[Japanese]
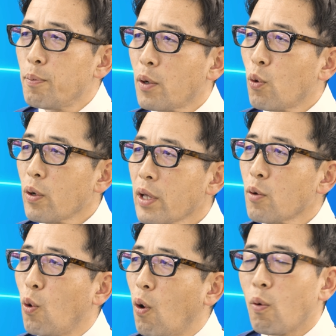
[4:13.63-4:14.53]
まあ、これは
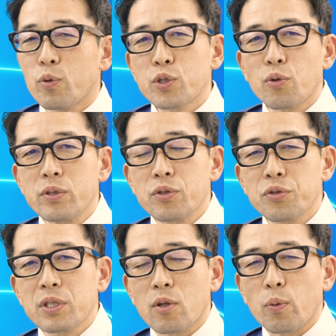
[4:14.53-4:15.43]
結構面白い
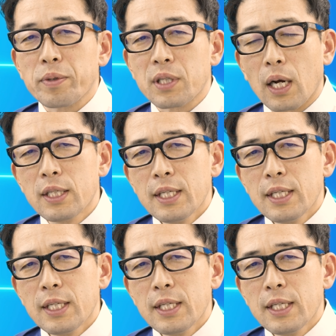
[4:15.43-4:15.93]
数字だと思いました。